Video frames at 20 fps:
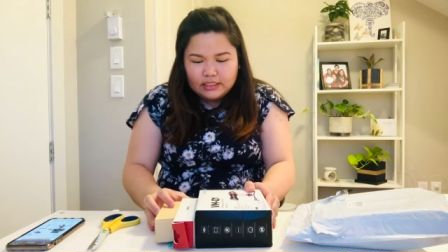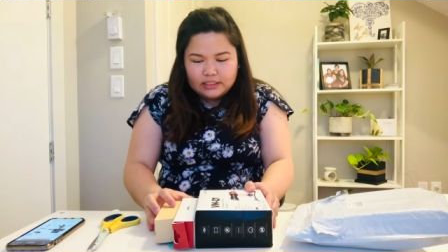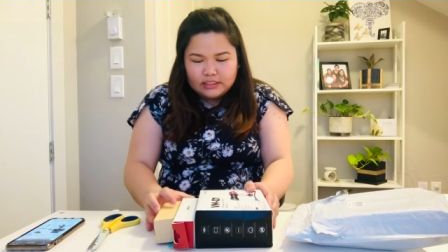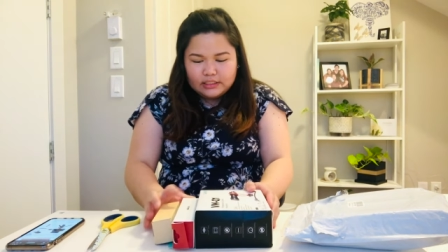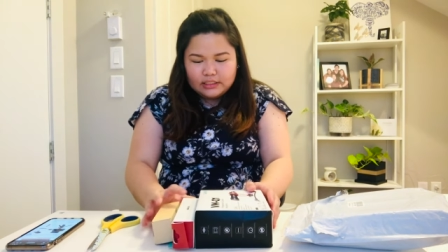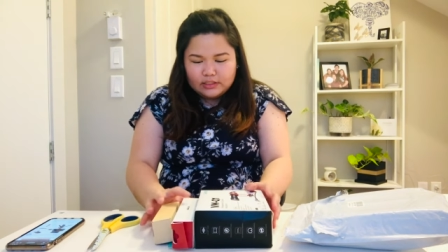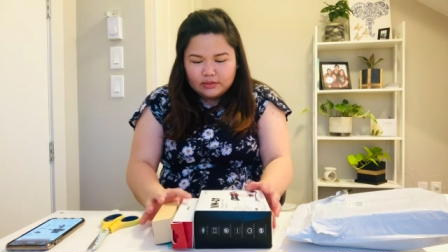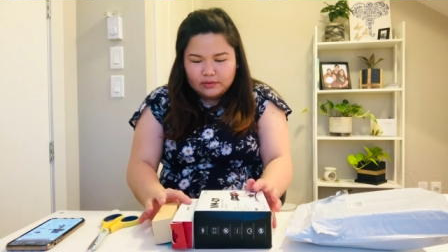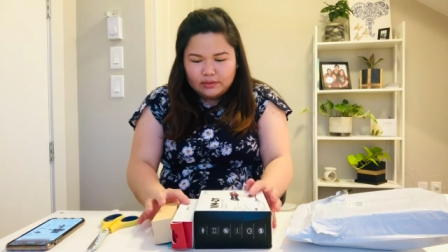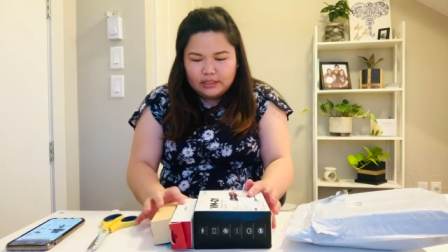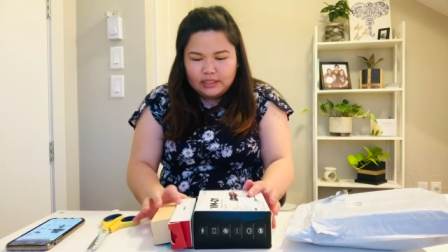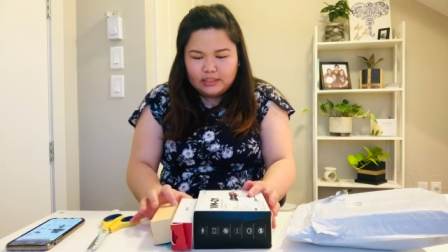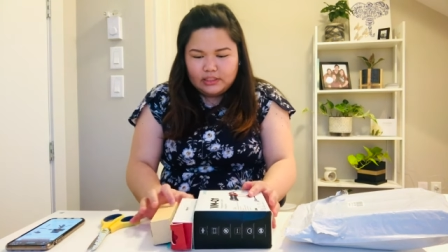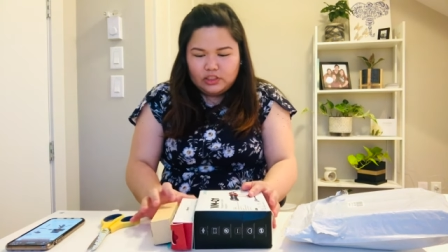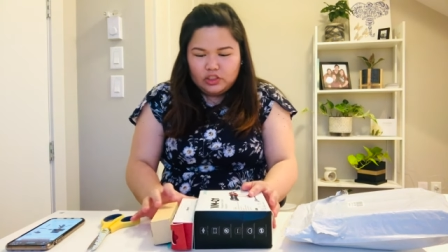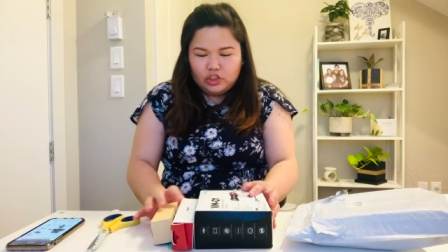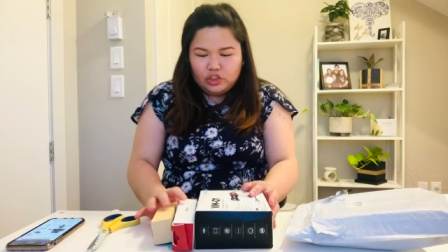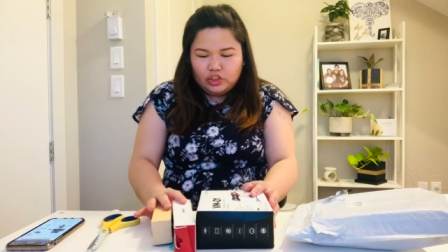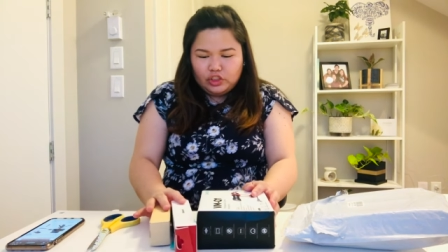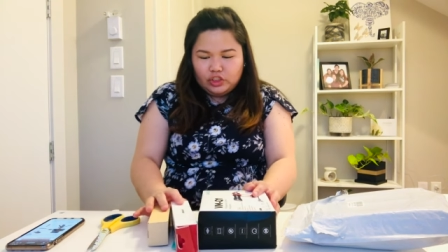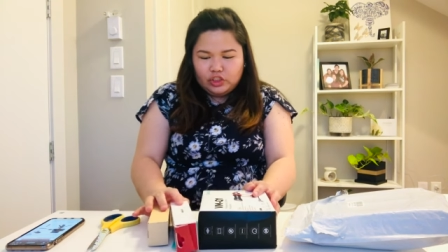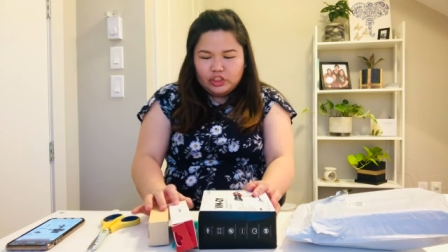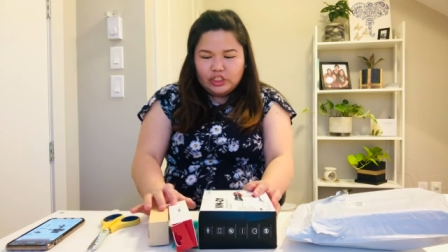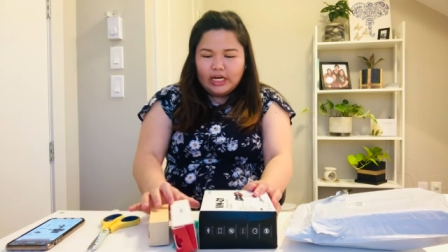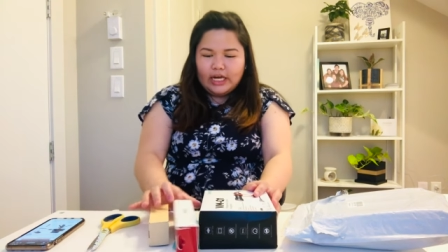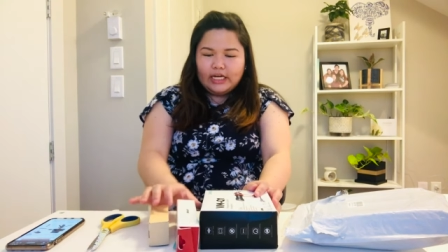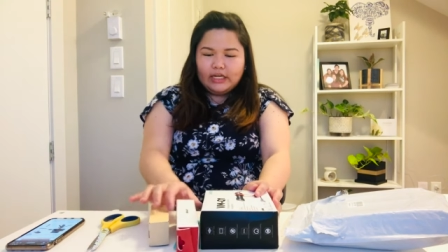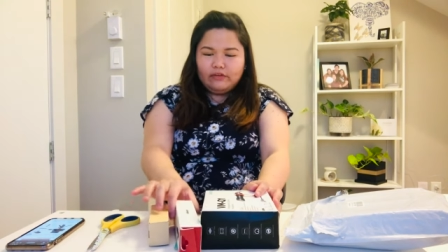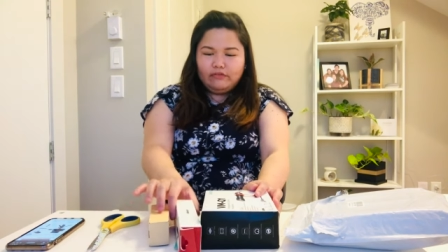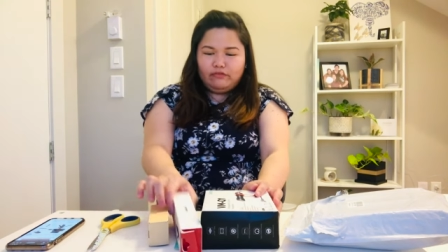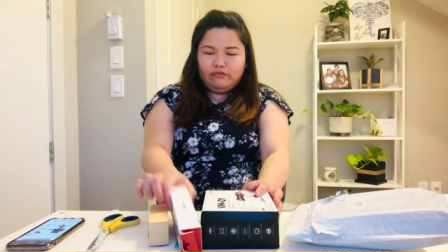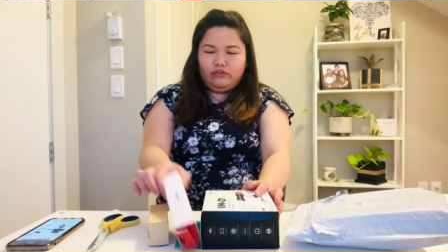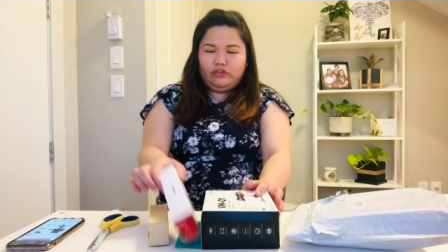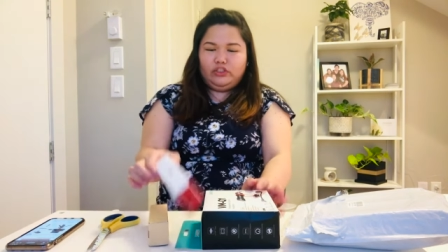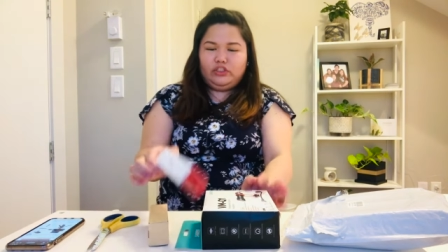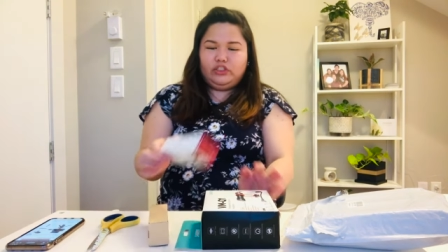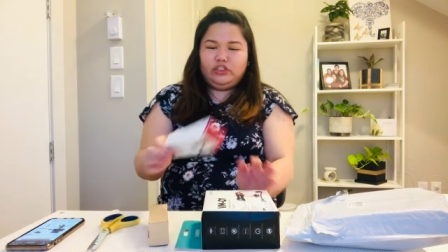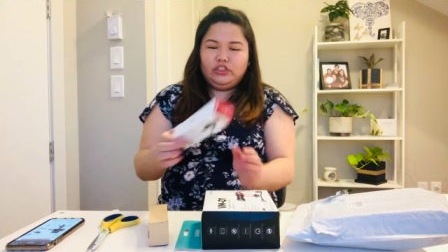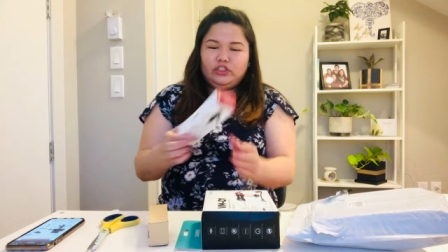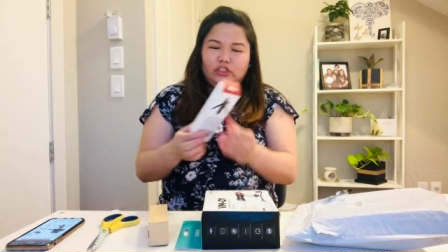So, let's check
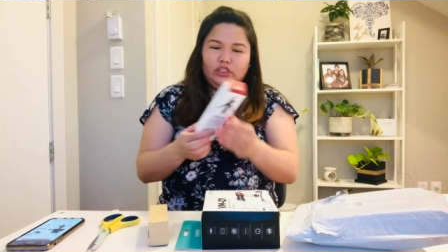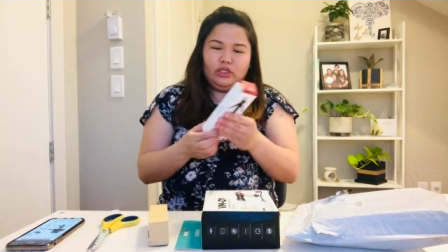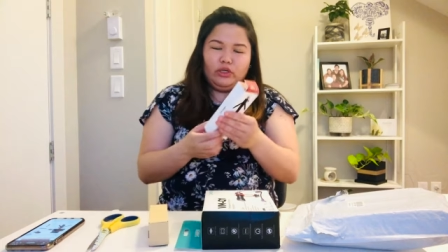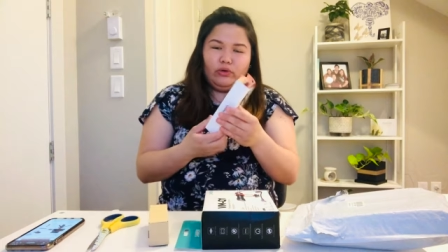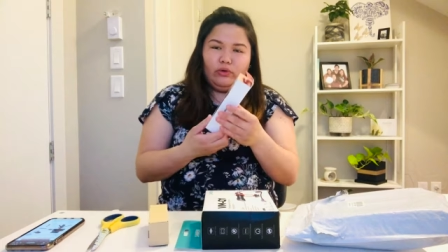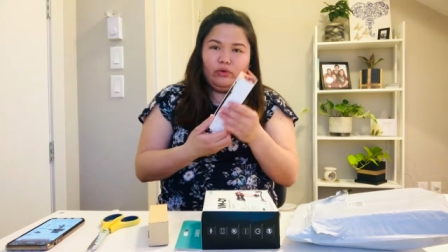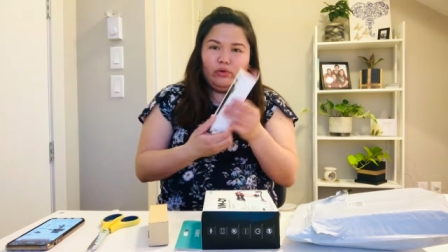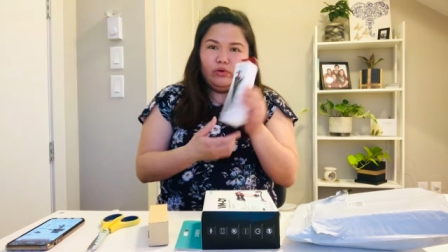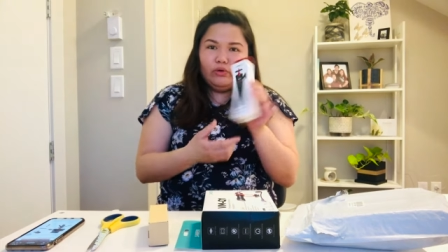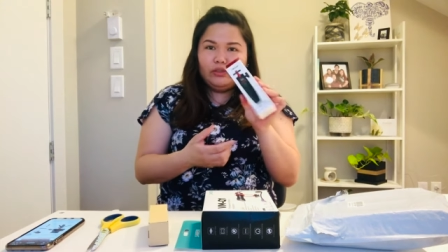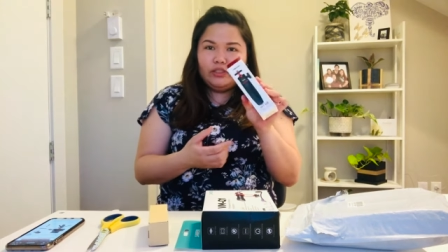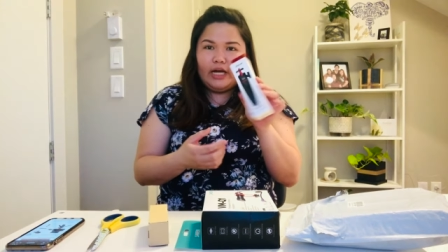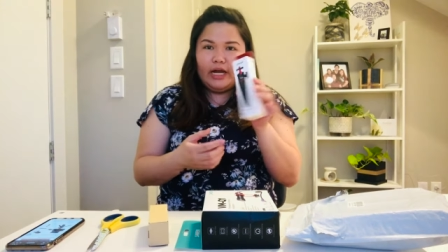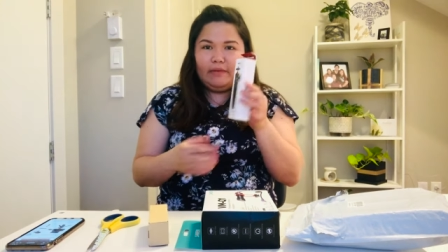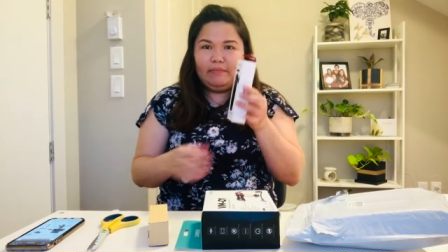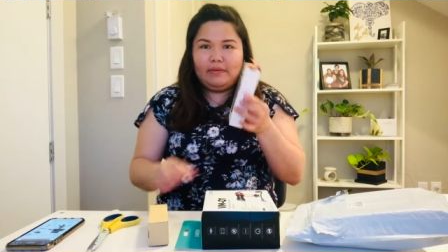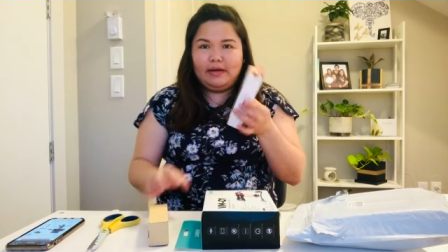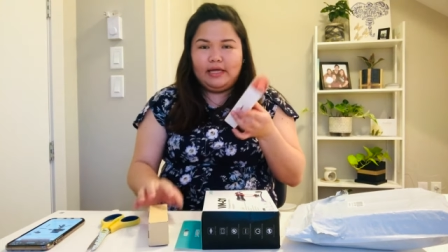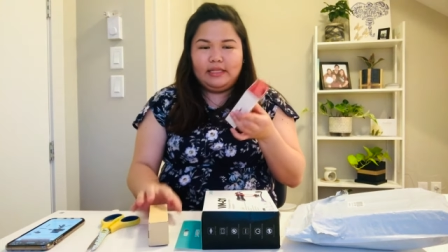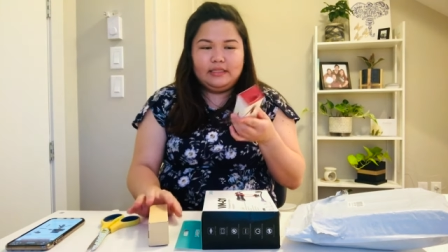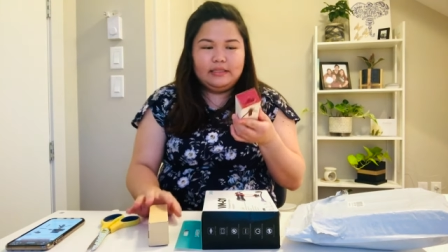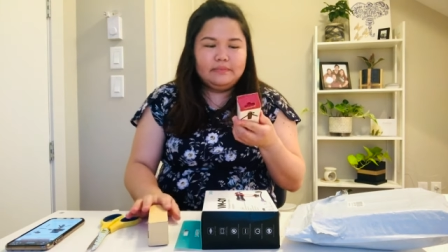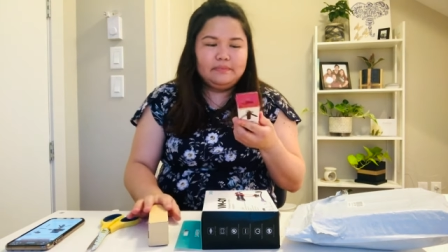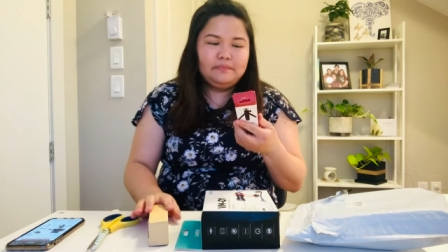first yung tripod.